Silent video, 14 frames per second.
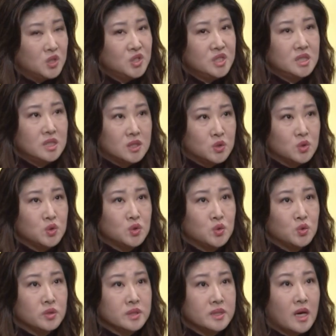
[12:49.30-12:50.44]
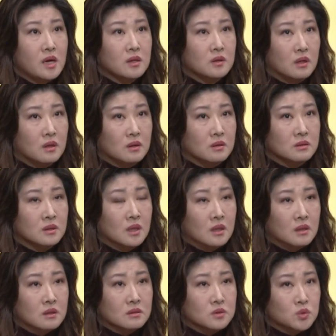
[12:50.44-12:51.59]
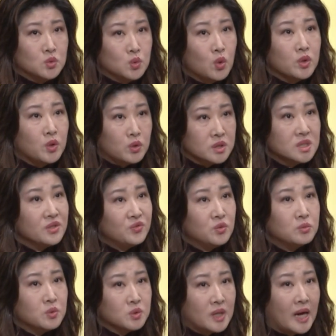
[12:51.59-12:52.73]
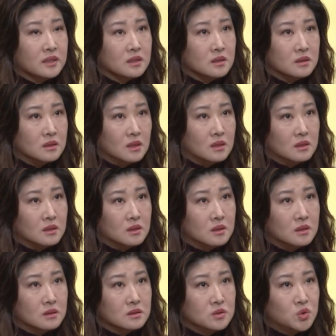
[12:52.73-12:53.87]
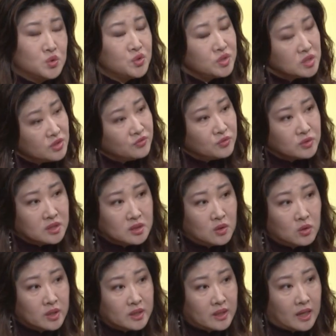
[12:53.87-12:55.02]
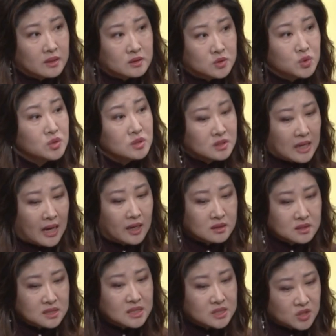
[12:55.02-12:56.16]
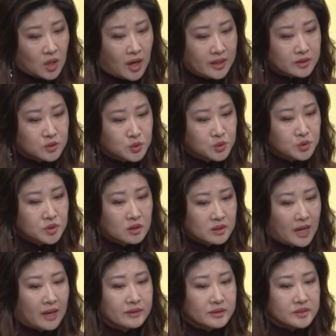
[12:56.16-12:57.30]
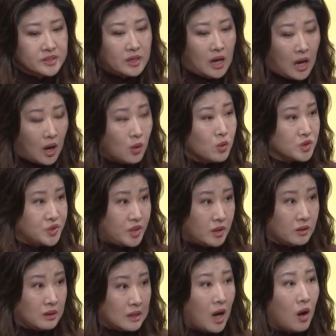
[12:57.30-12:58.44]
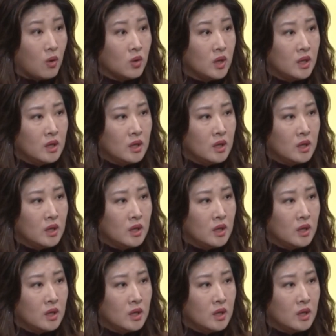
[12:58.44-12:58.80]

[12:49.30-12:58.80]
务。而且就是说，像如果有一些父母他的就是政府提供给他，就是他这个小孩的需要，他的这个 hours 很高，